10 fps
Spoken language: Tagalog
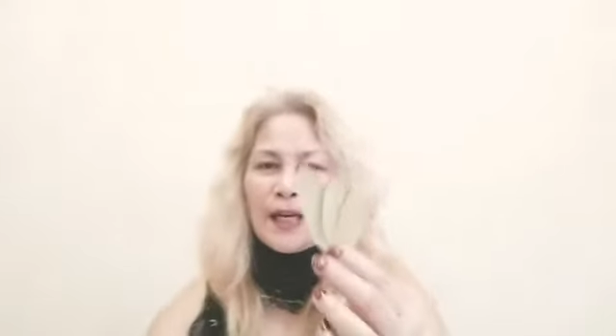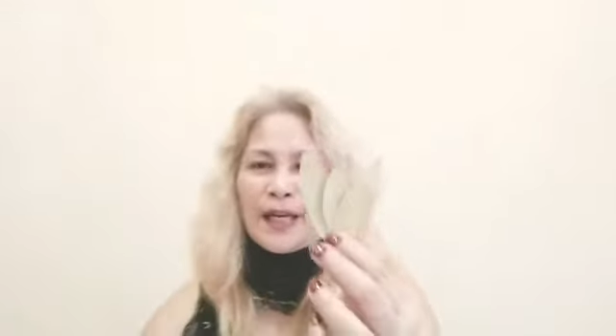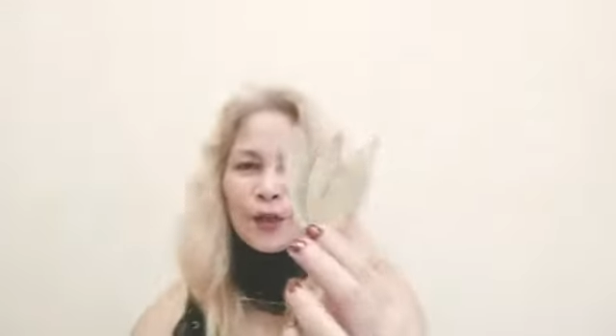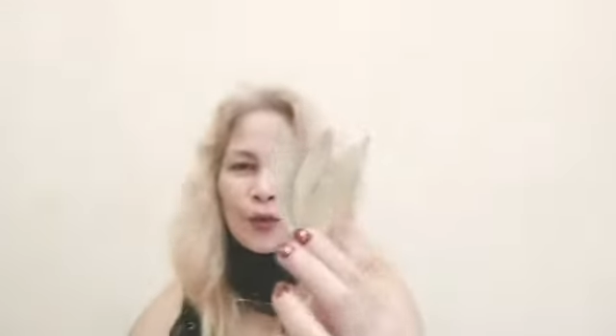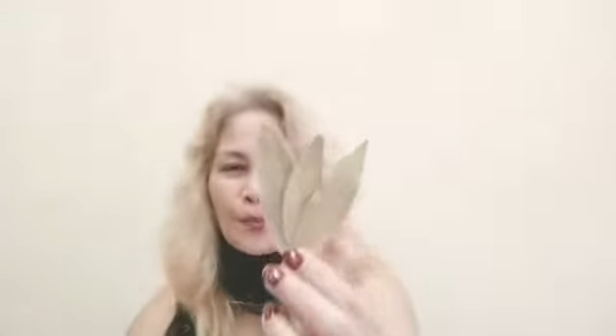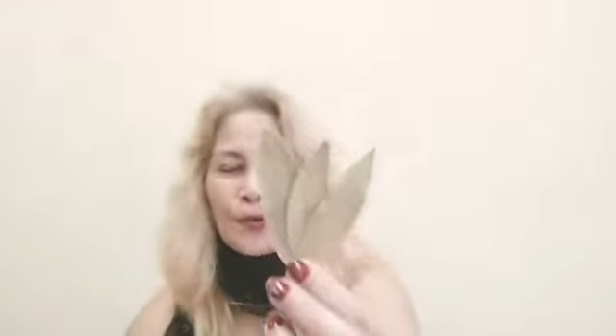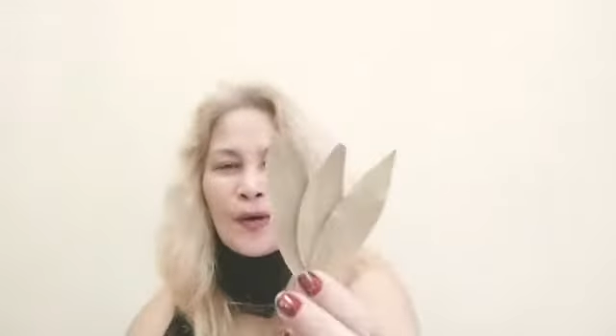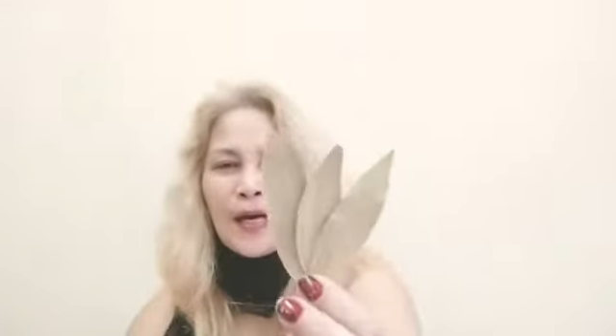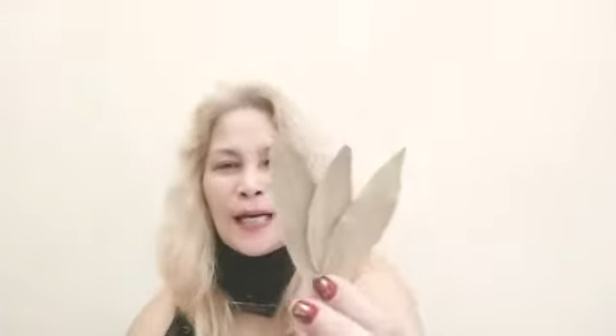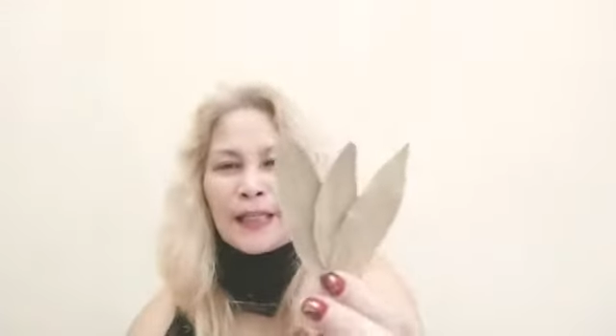Ganito
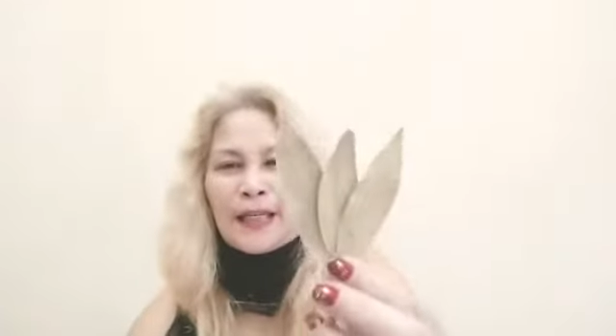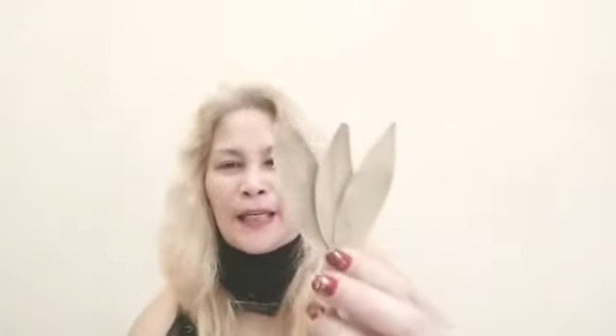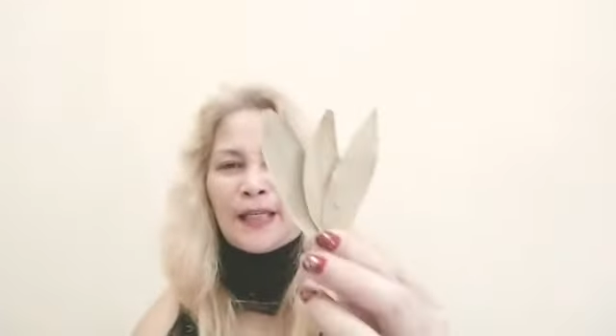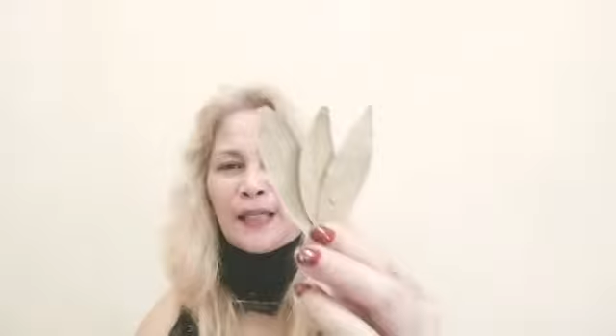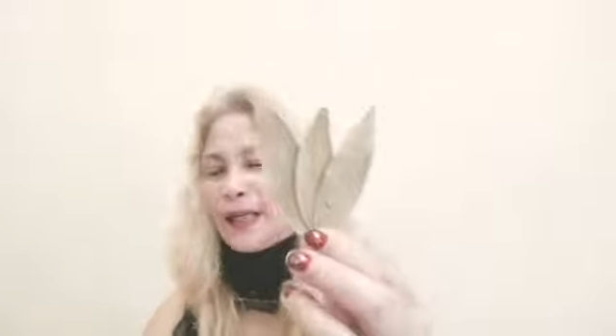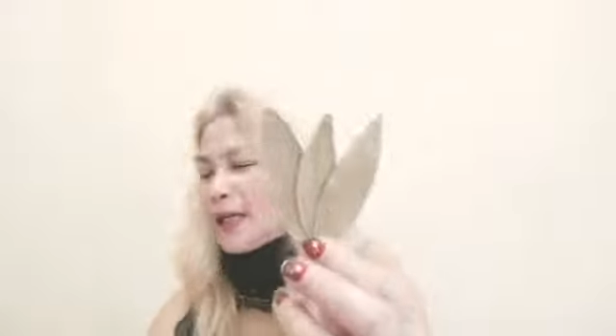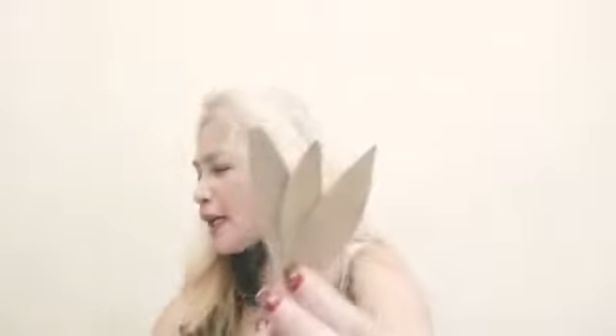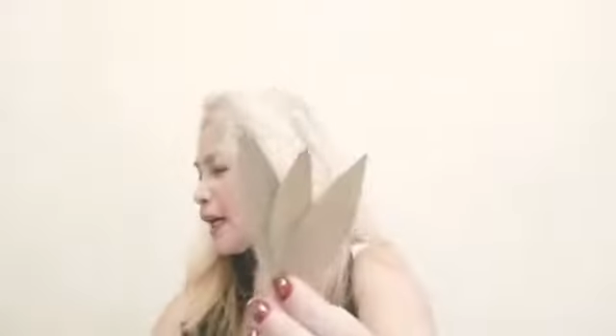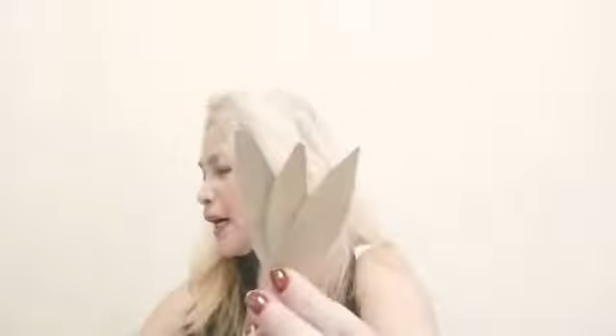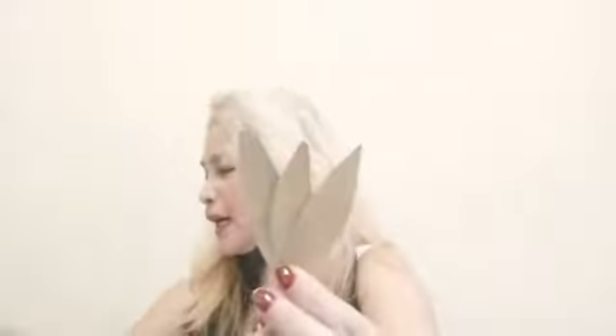po ang ating
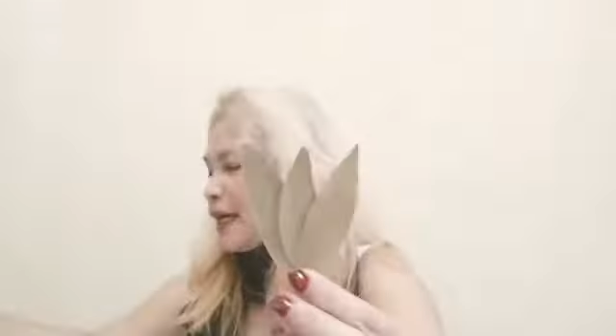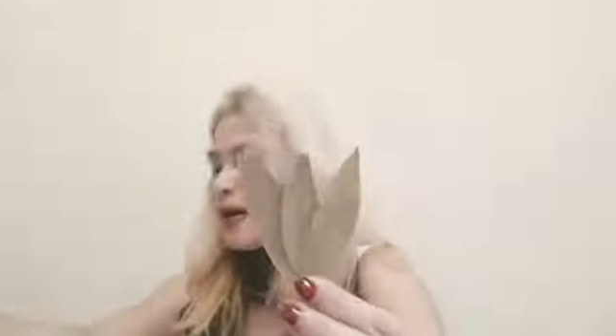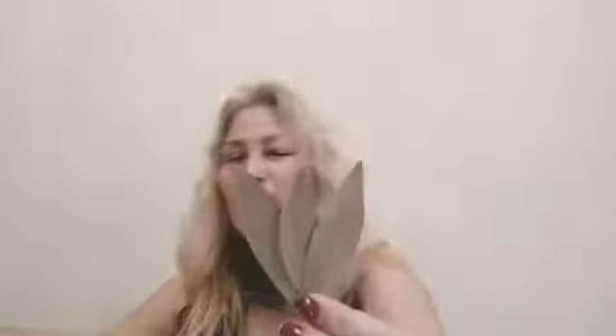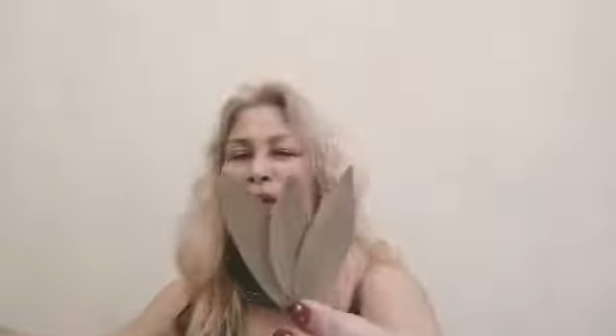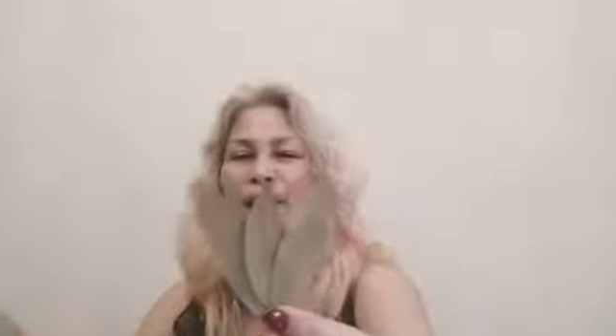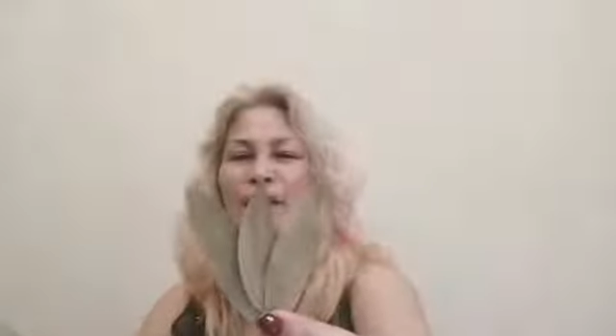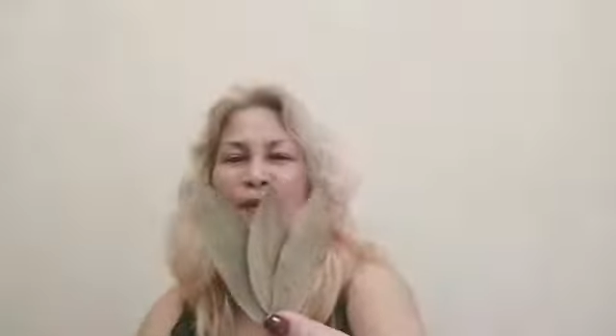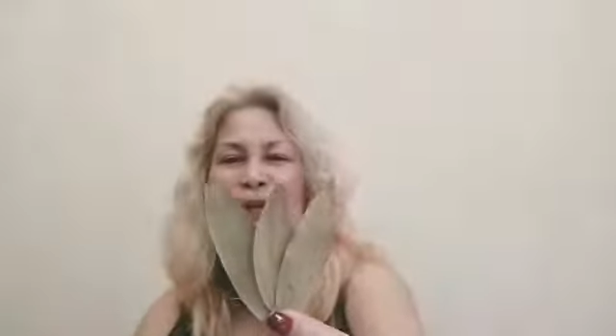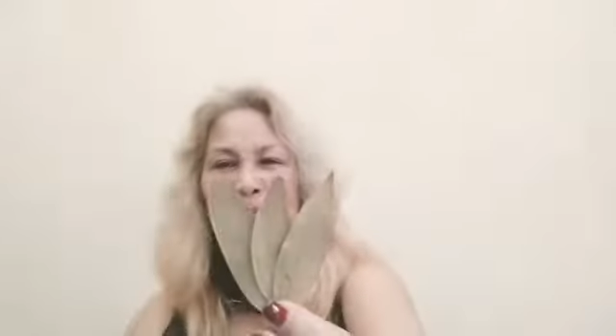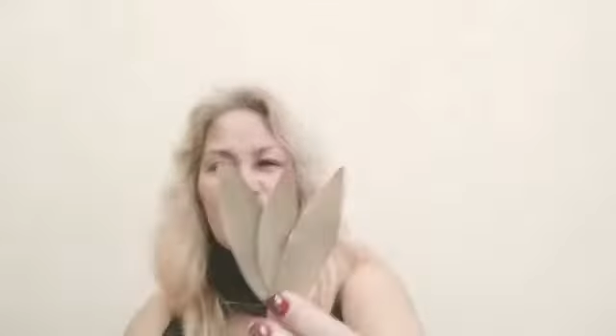ah, dahon ng
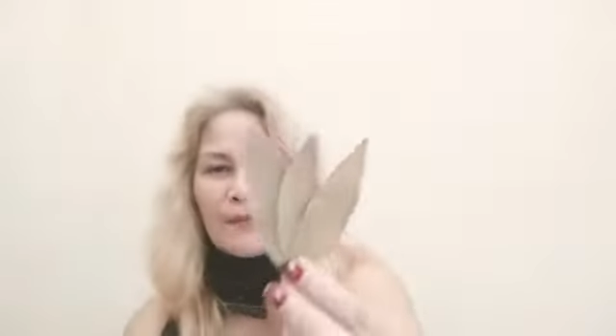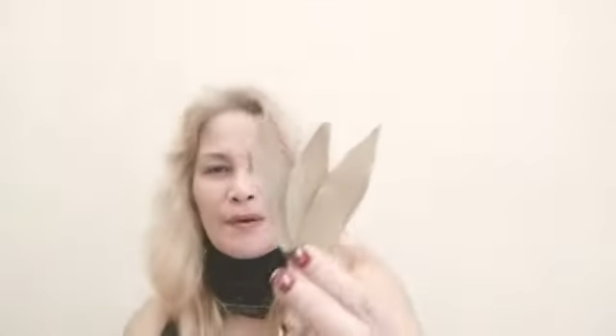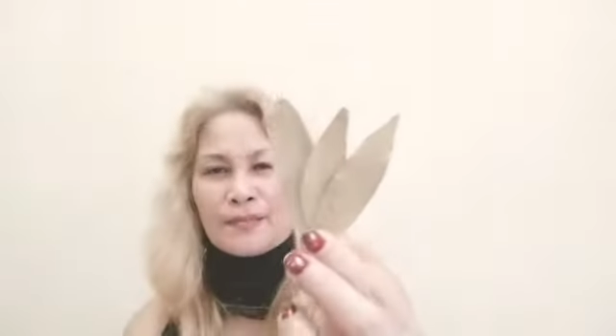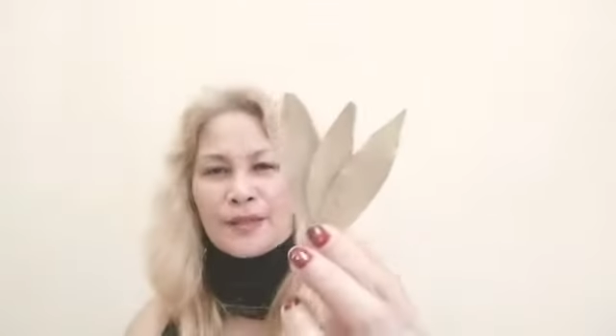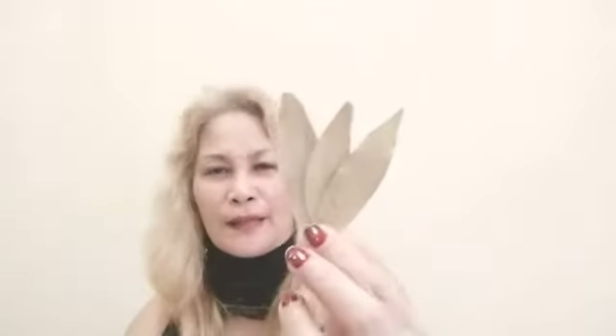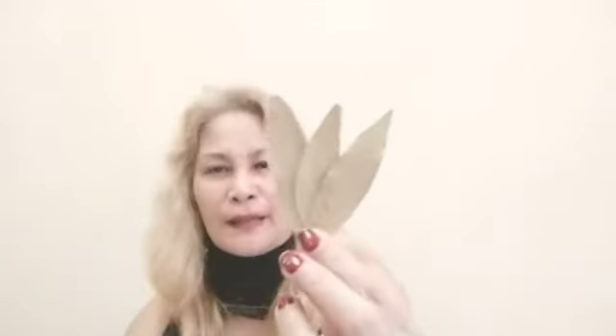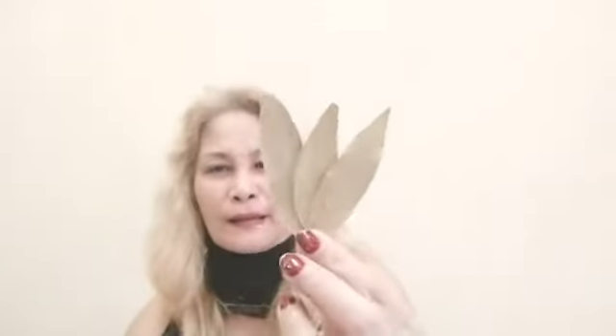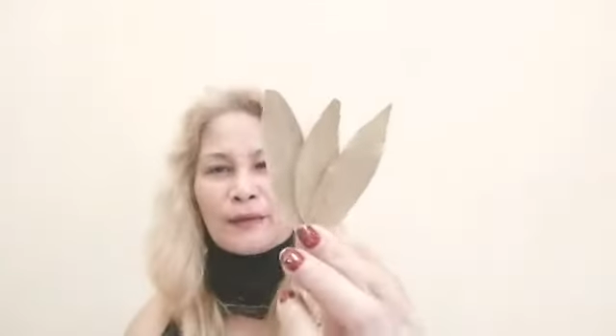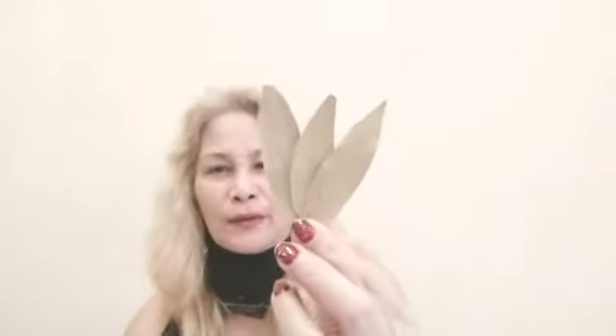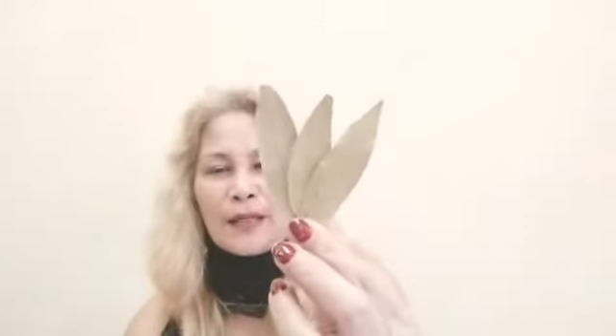laurel, mga mamsi,
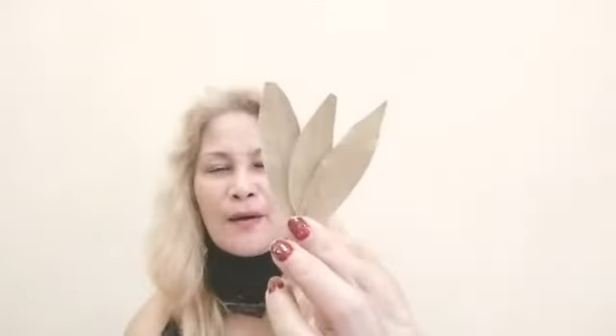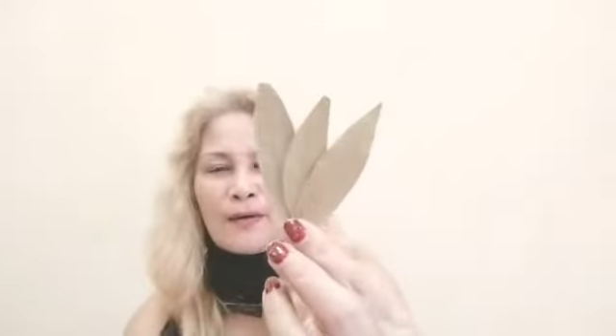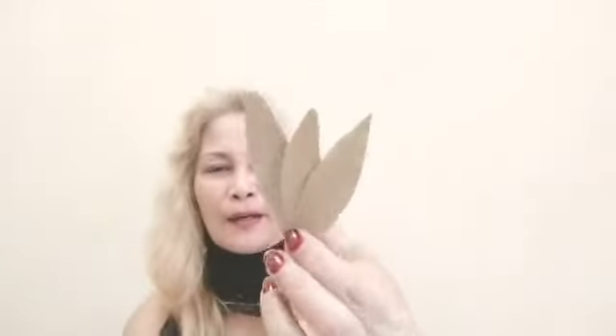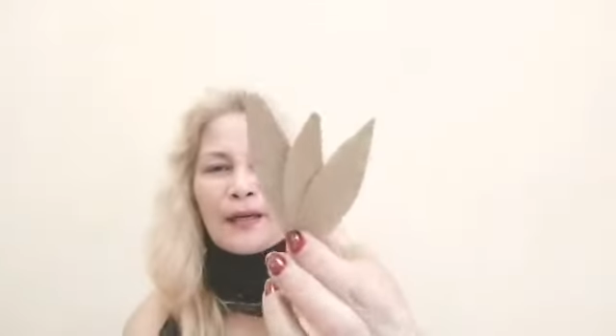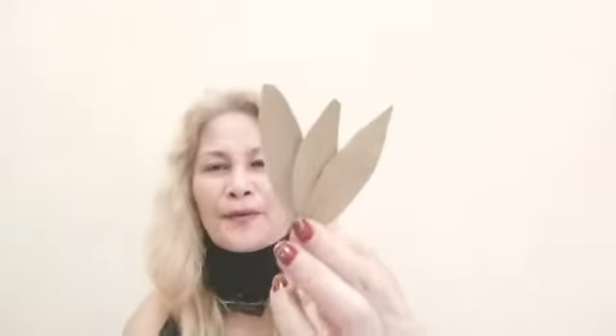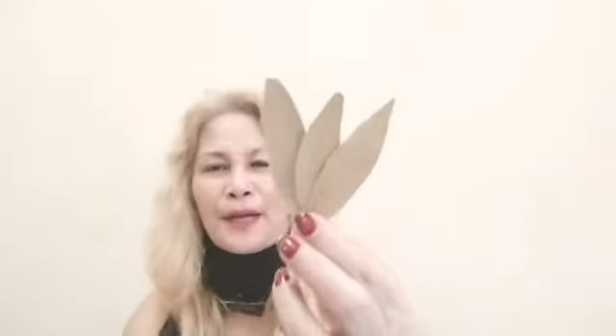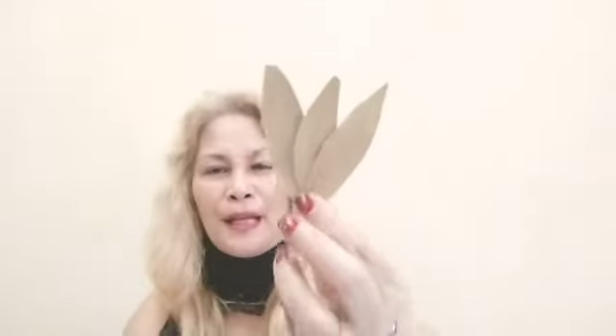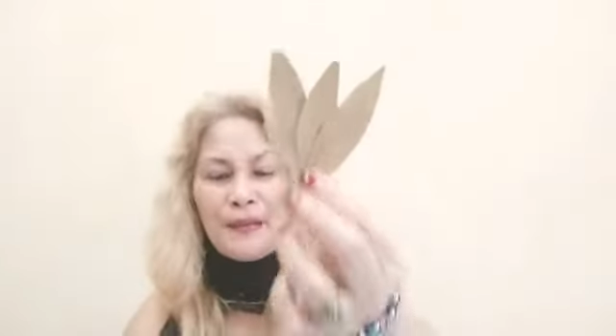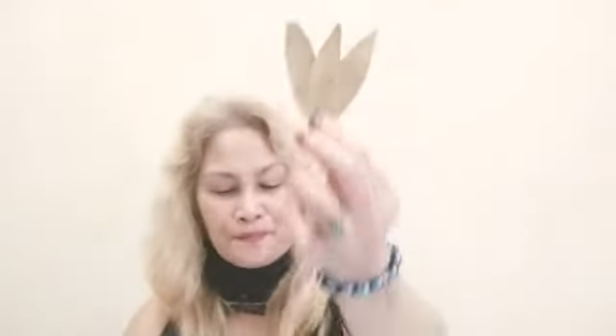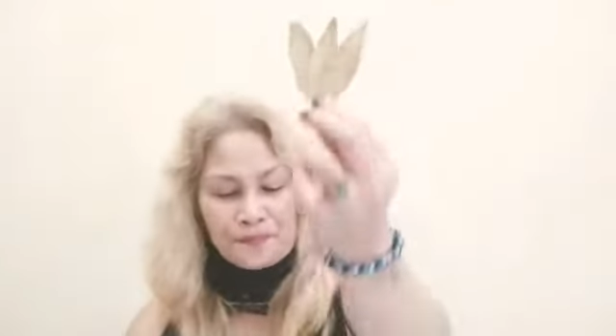tatlong dahon ng laurel.